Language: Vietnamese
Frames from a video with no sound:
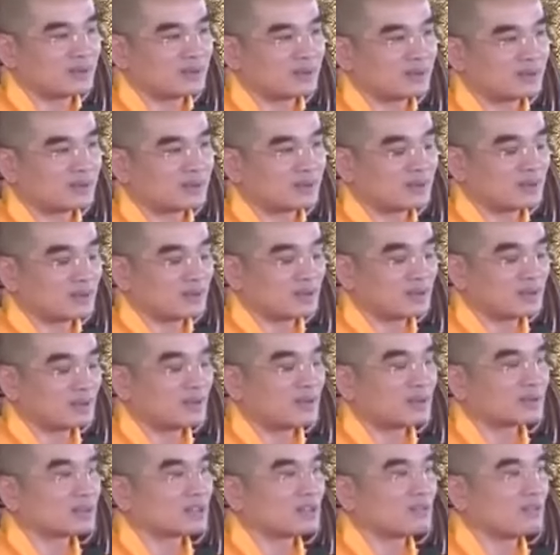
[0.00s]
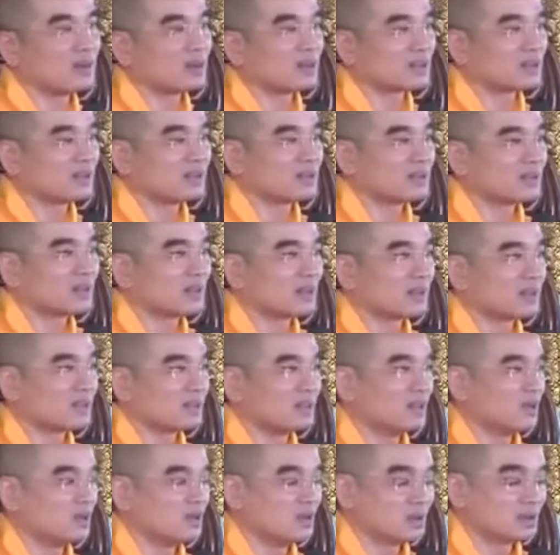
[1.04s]
Nó sẽ mất đi rất là nhiều cái
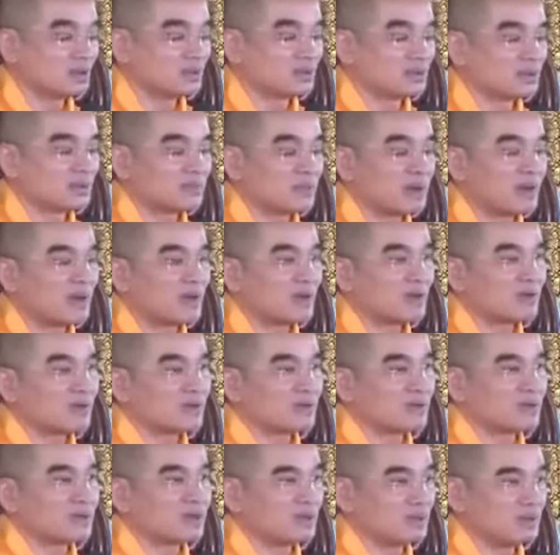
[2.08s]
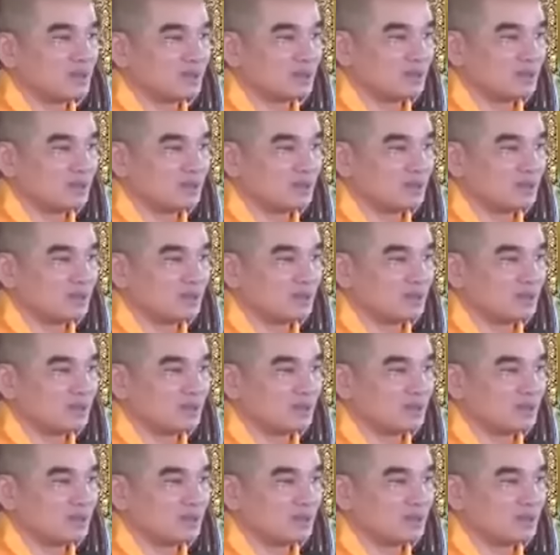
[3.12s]
phước báo của chính chúng ta.